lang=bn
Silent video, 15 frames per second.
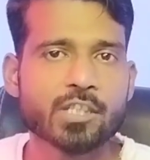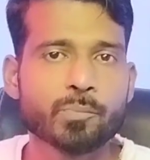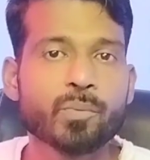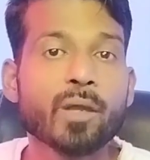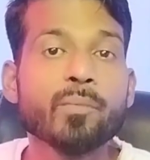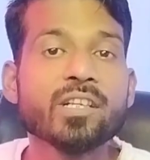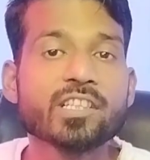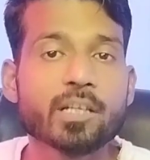
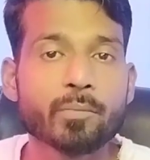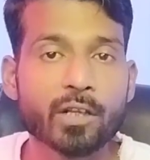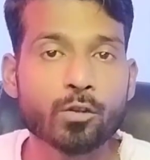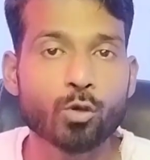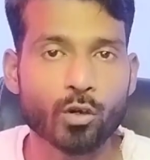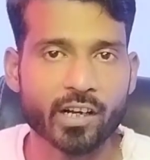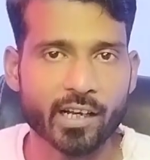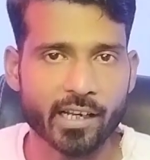স্প্যাম হিসেবে
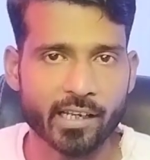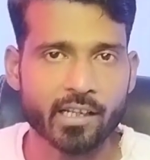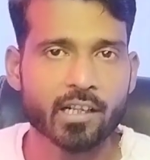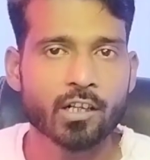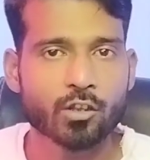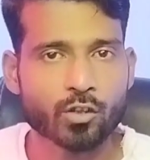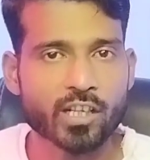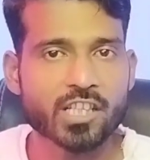ধরে নেয়
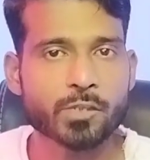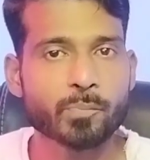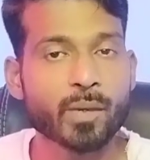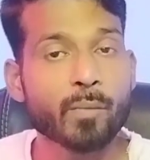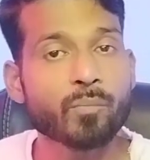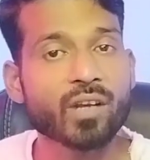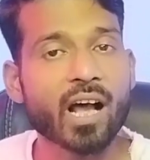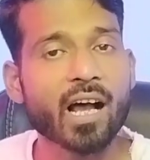তো
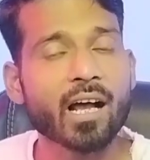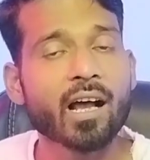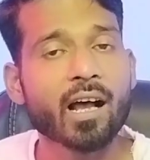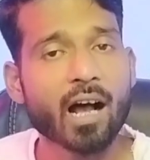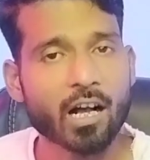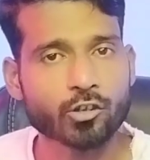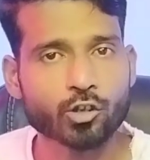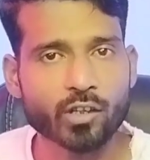স্প্যামটা
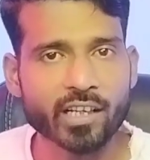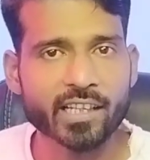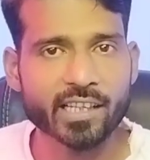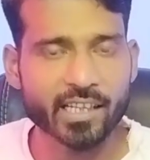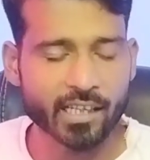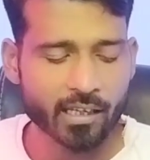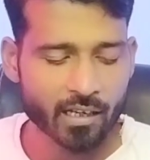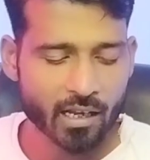আসলে
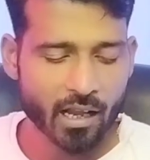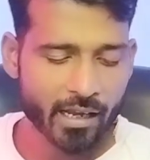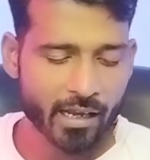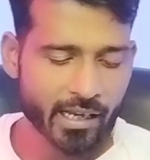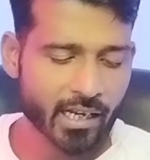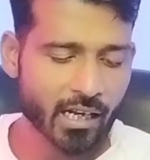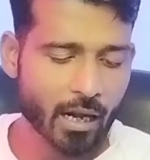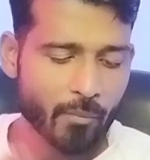কি
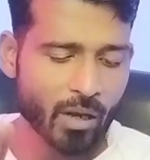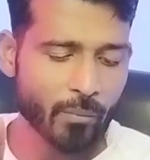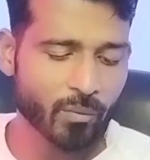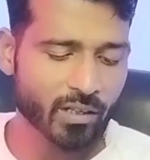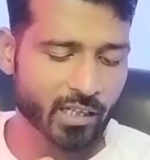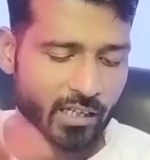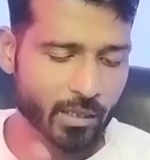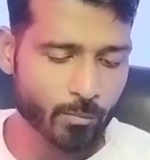এখানে আমি
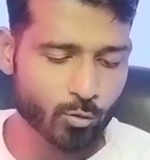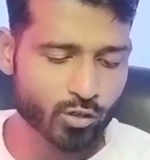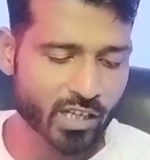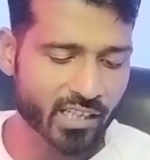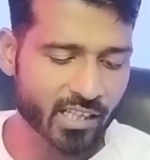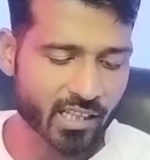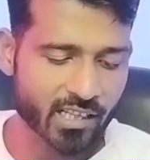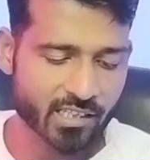আপনাদেরকে
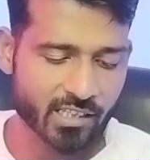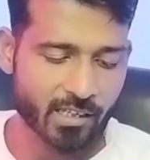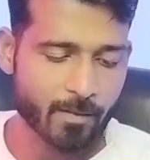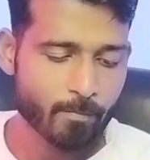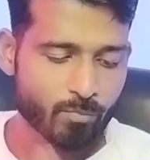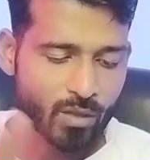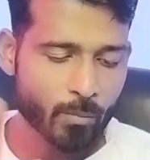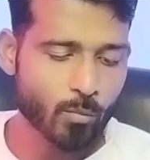বুঝাই দিতেছি
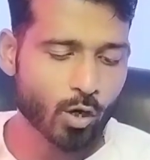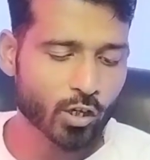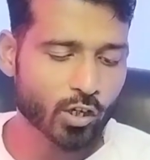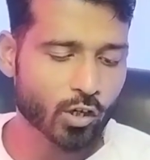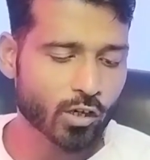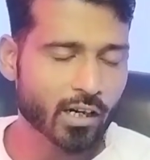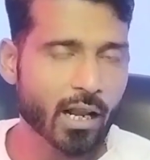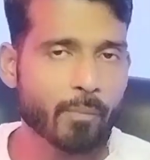মনে
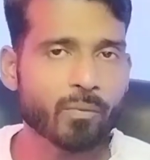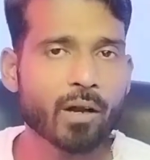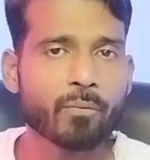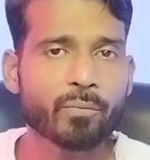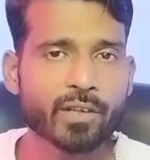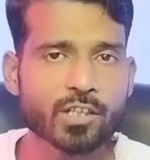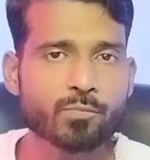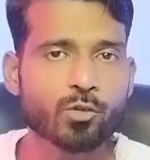করেন আপনার
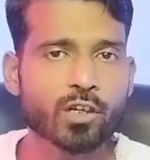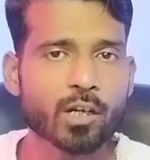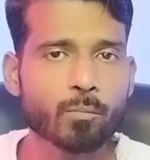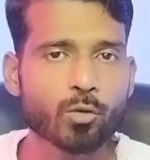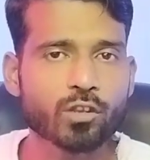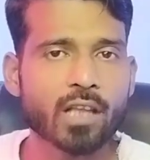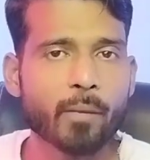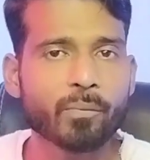ফেসবুকের
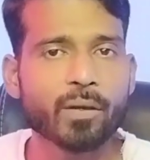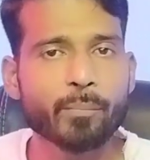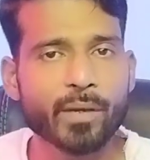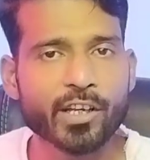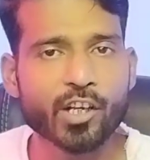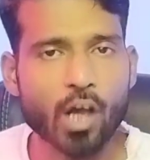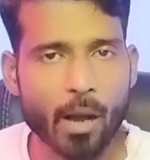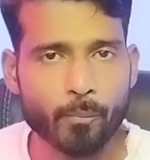মধ্যে আপনি
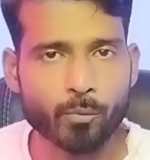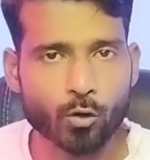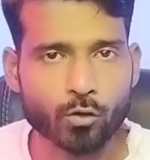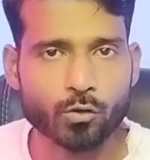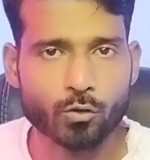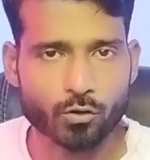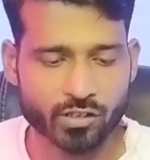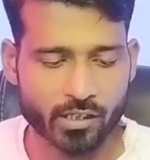ভিডিও আপলোড
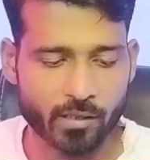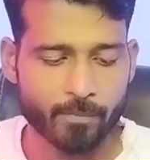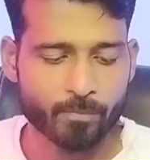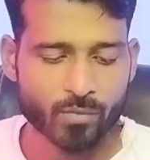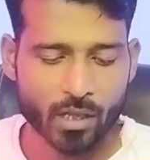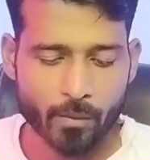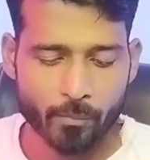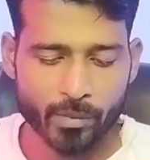করছেন
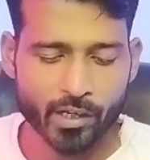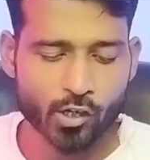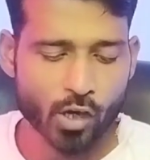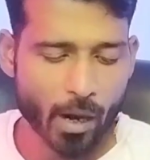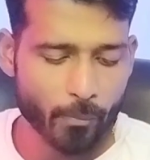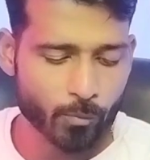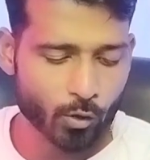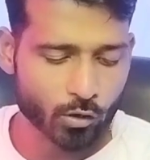
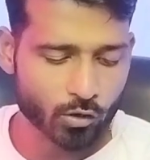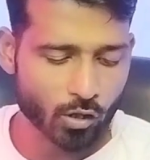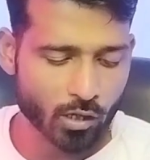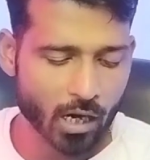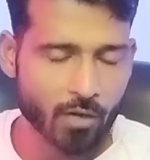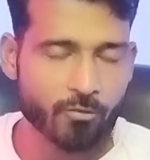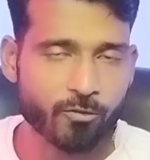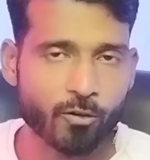ভিডিও আপলোড
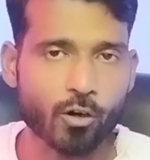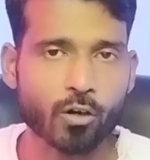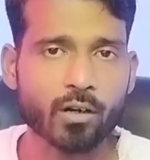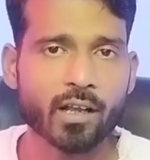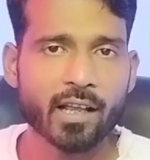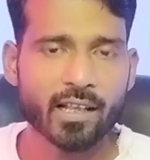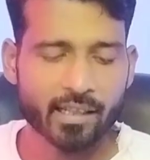করার পর